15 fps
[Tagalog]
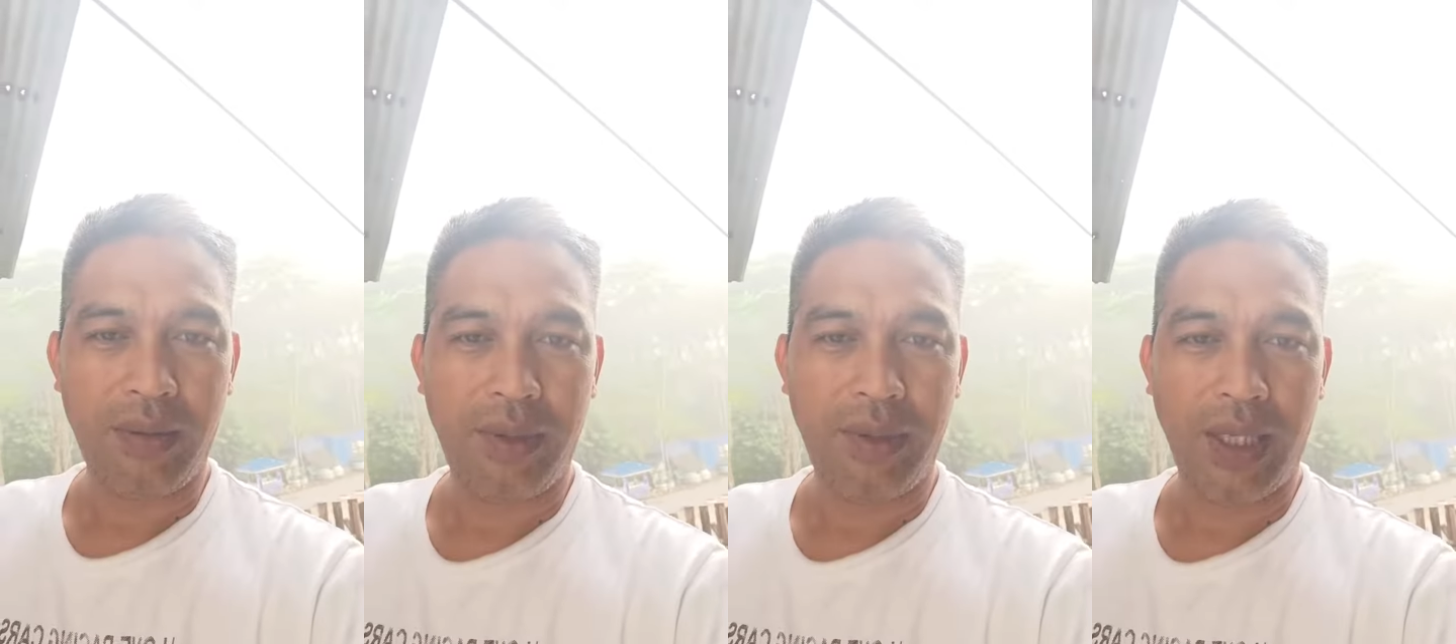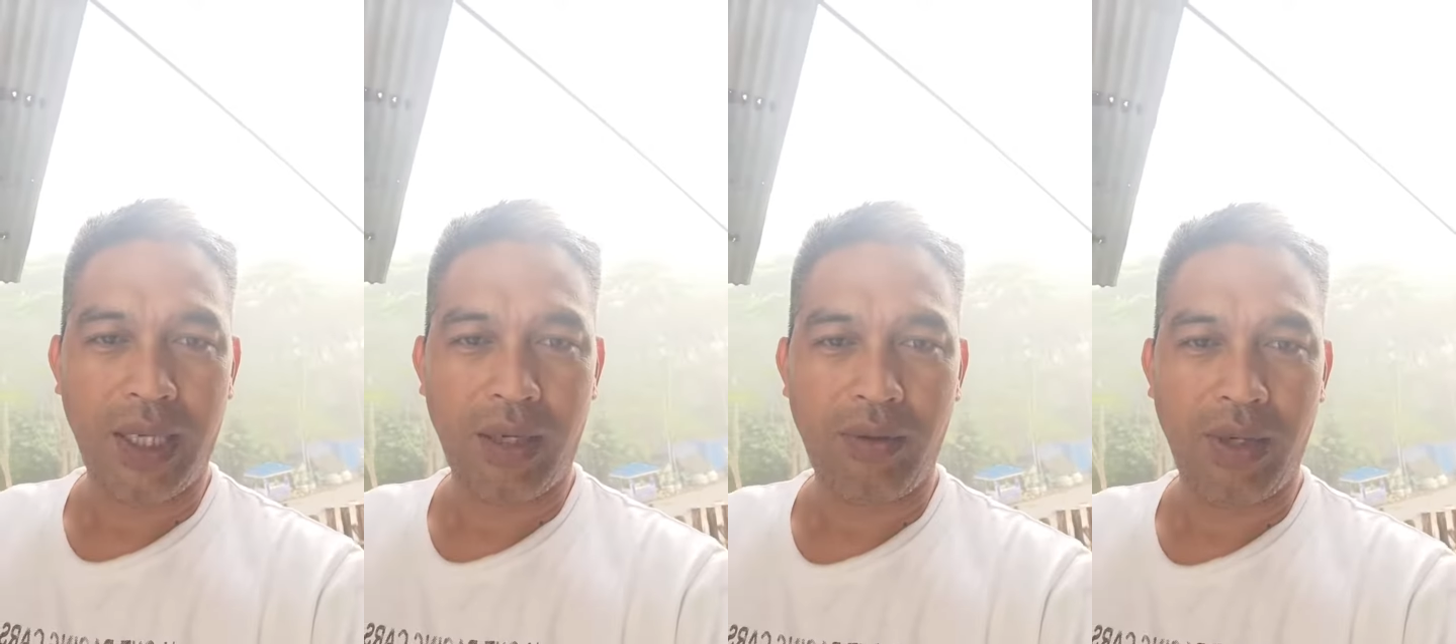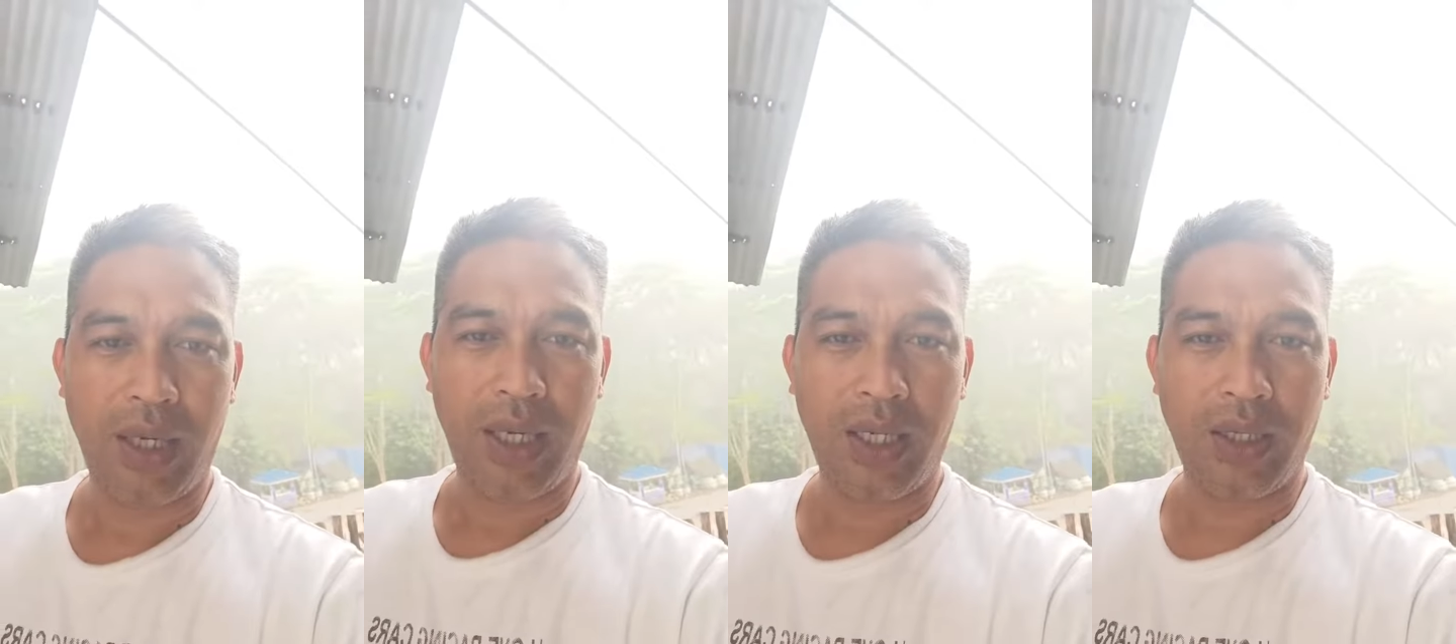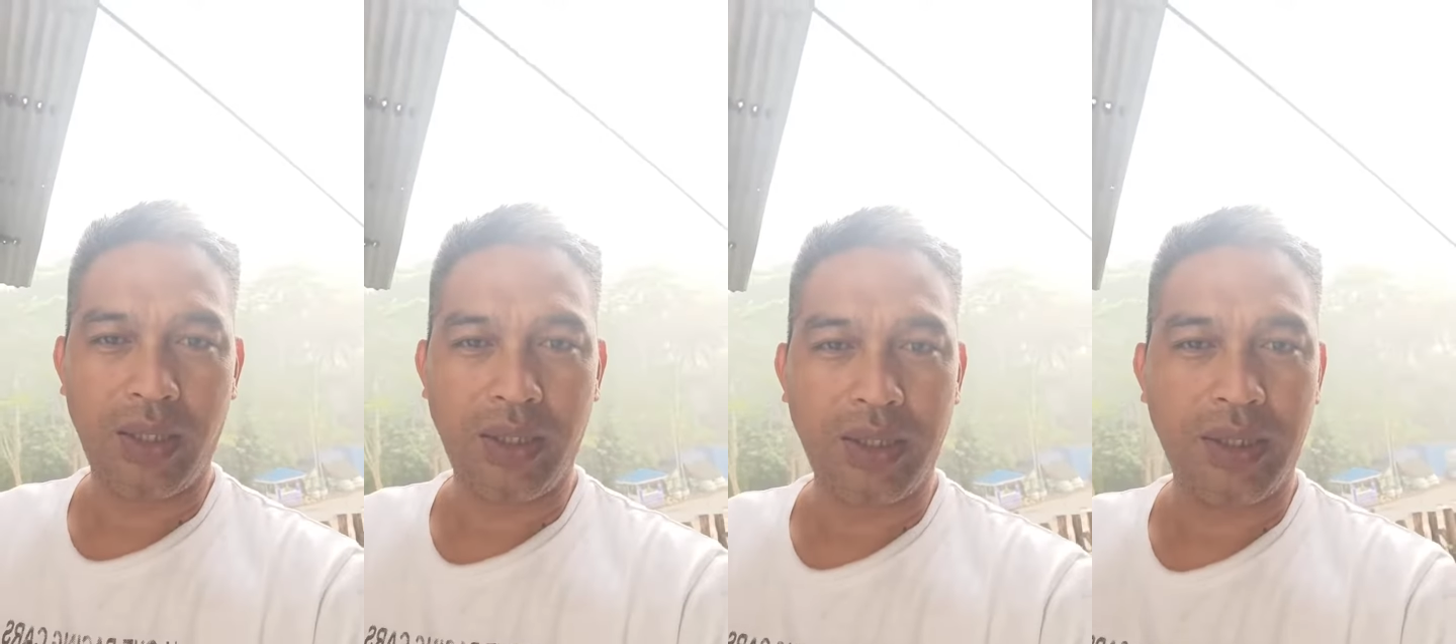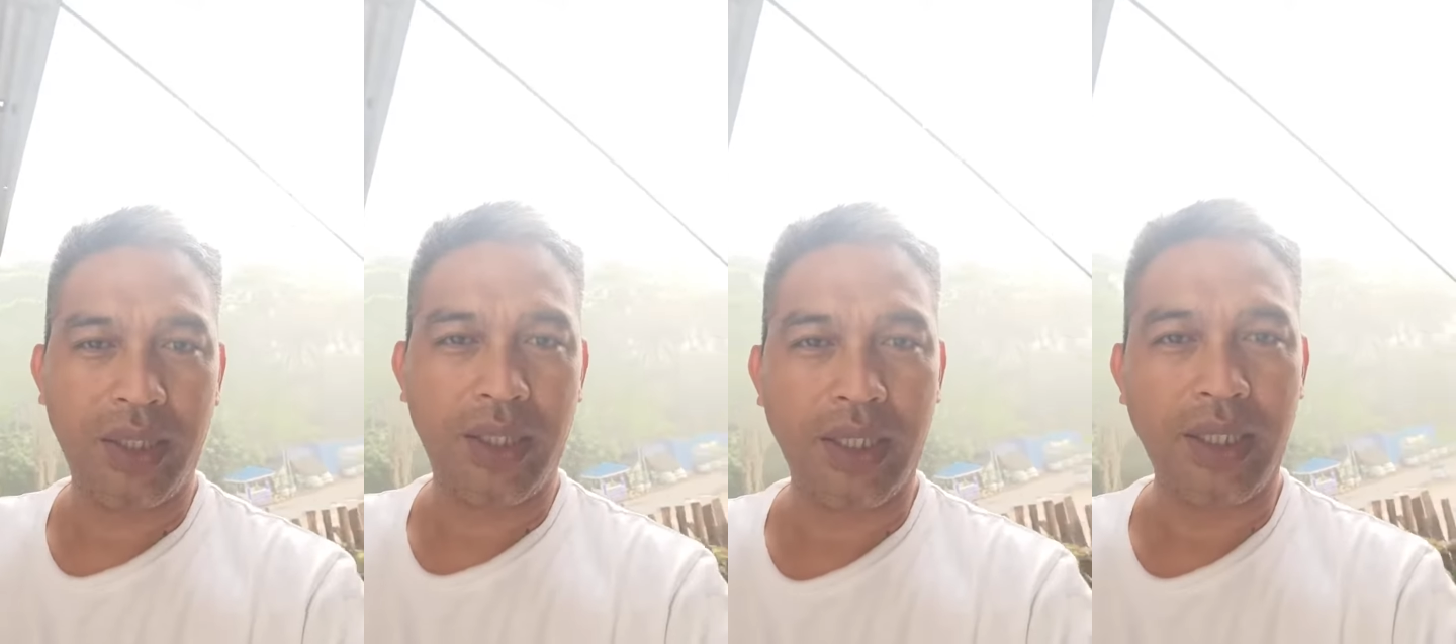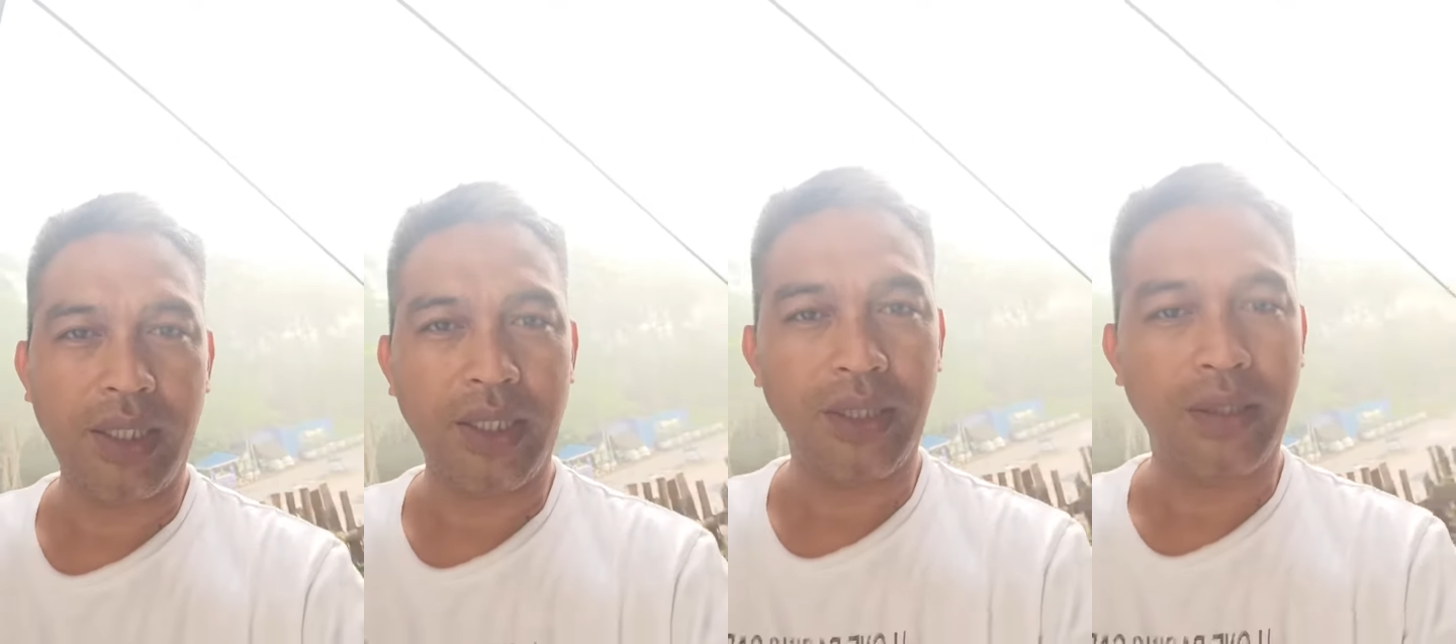labi na karon nga street ang
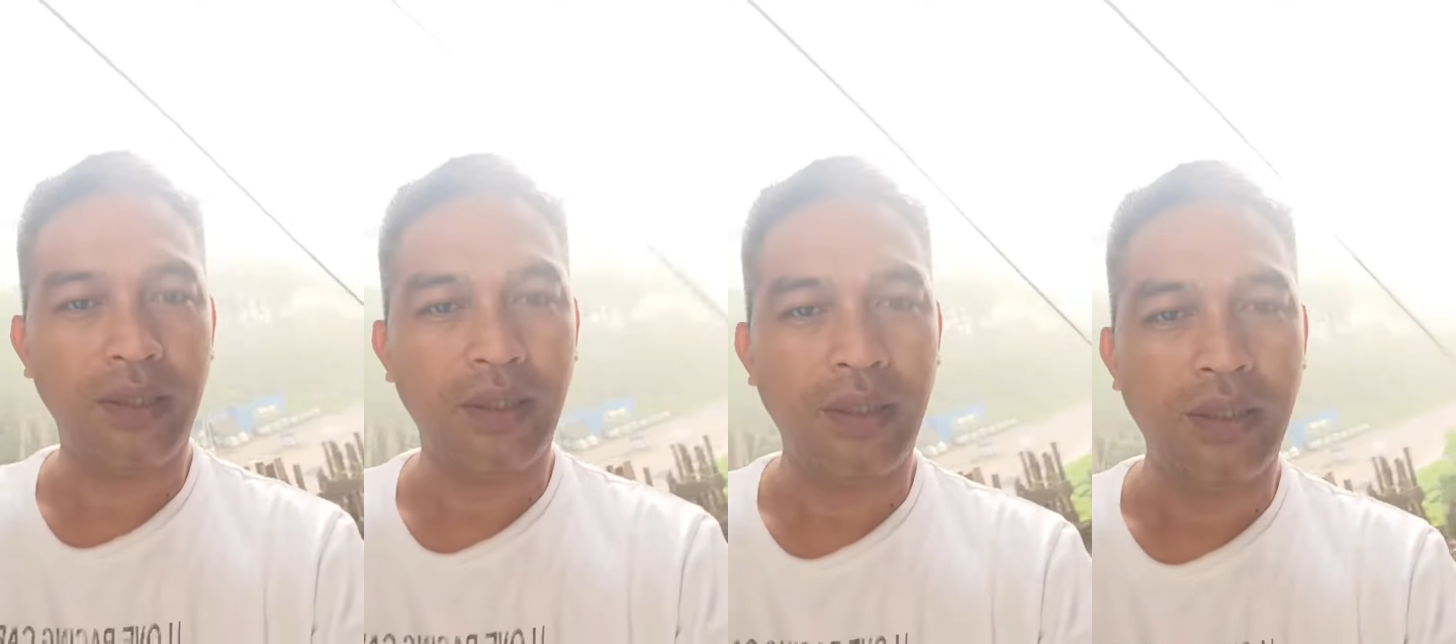init